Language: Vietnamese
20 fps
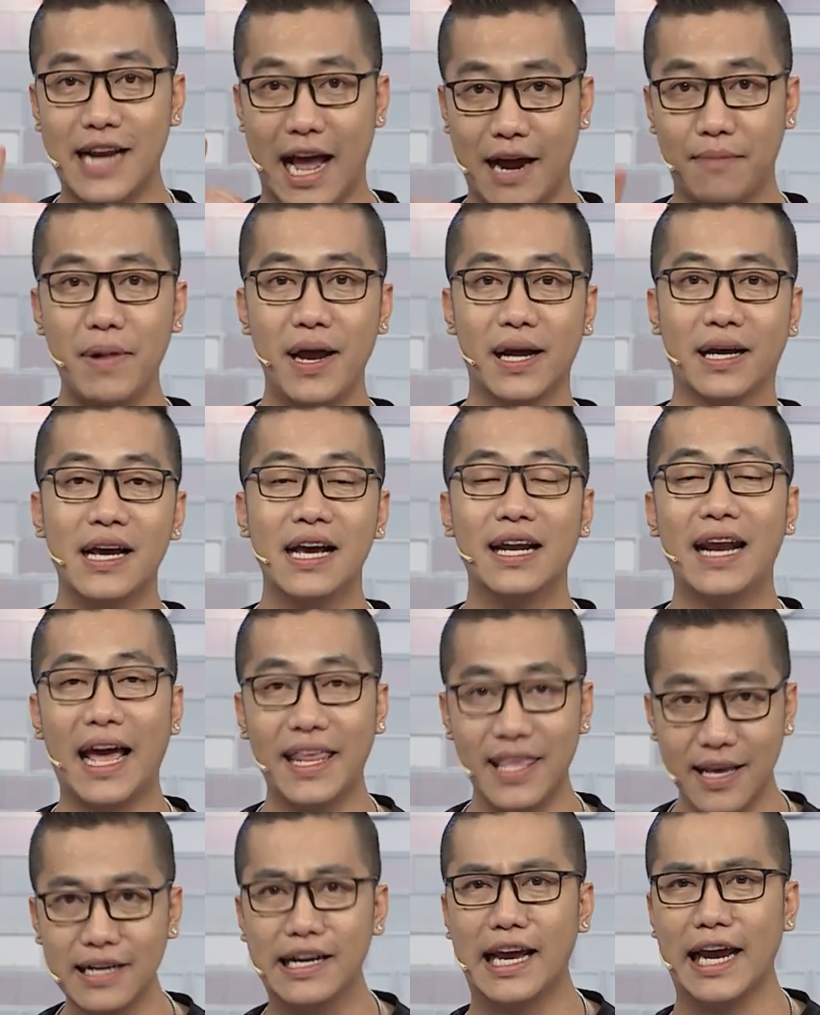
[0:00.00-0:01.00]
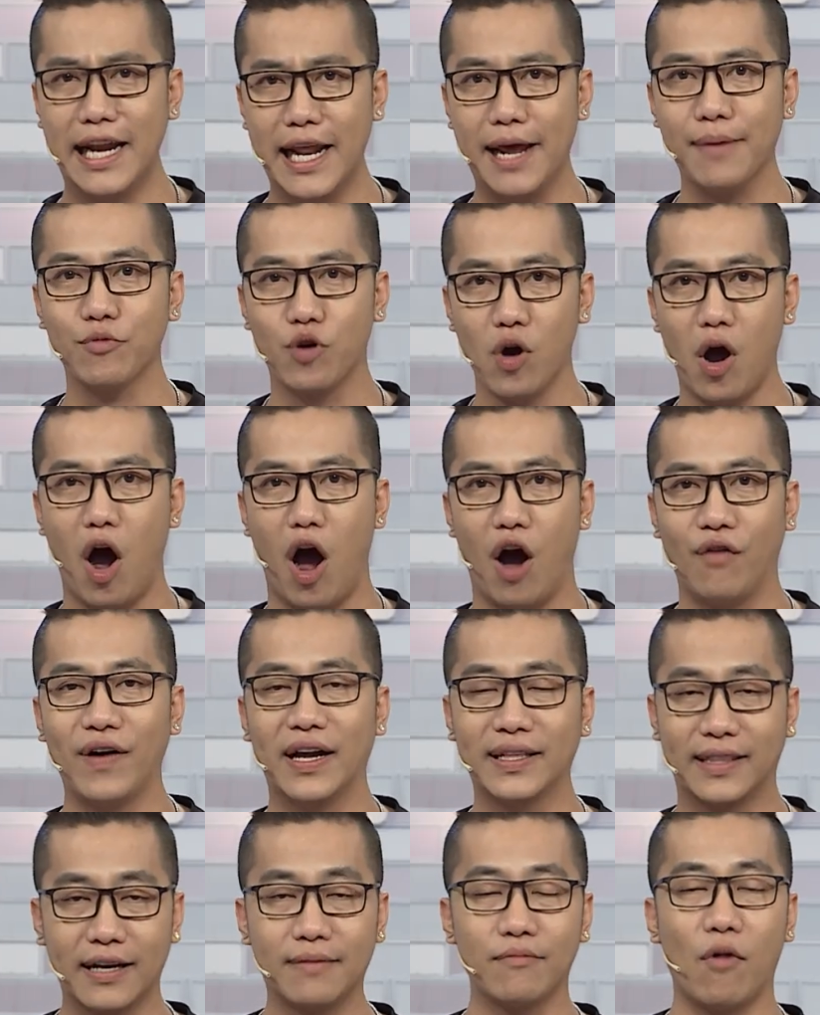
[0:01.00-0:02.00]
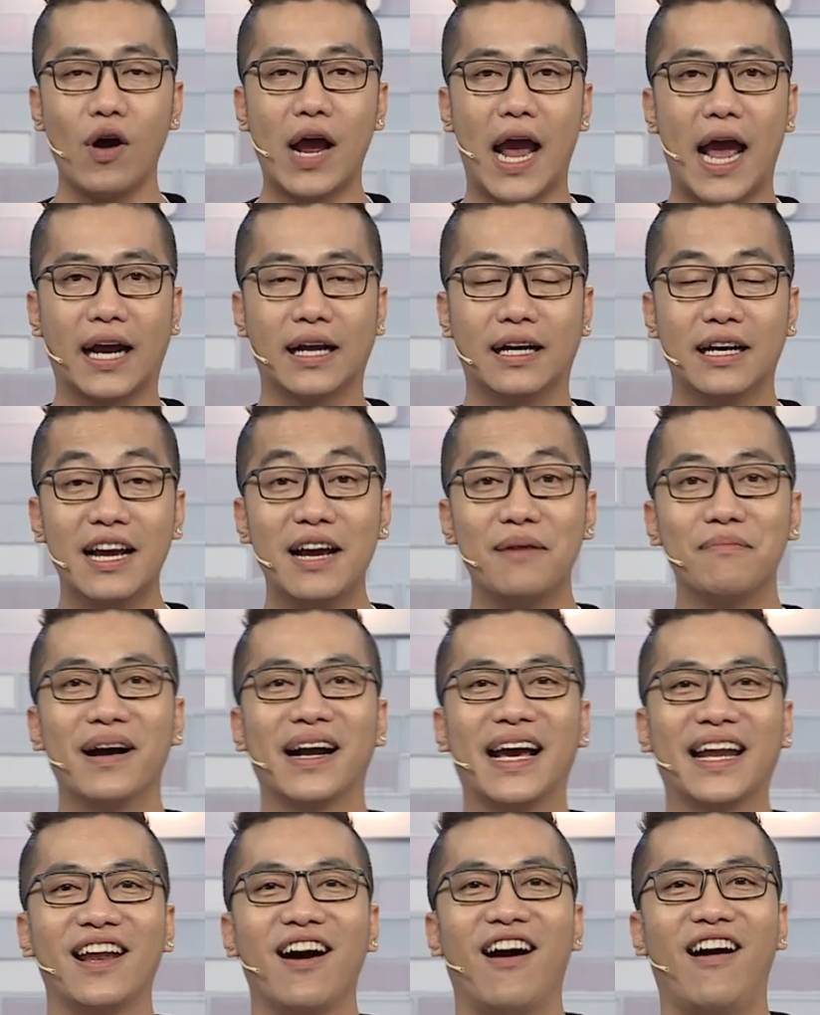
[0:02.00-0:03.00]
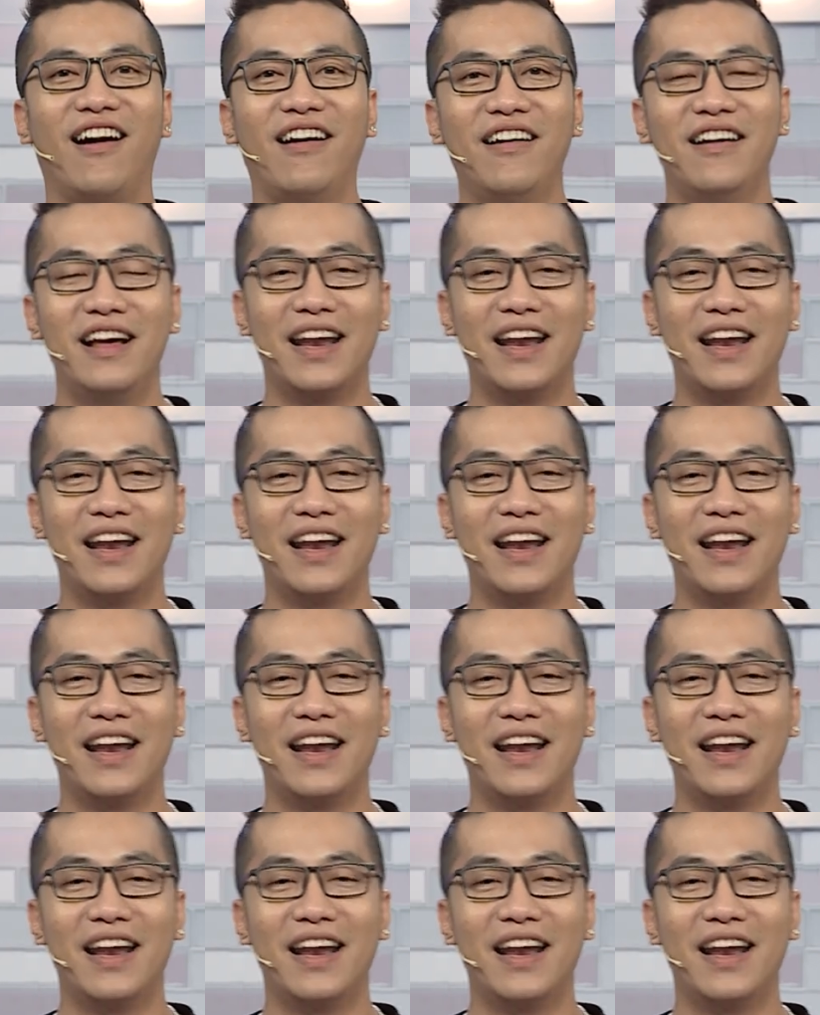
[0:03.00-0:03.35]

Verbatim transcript: đặc biệt là những kỷ niệm của họ về từng món ăn. Bên cạnh đó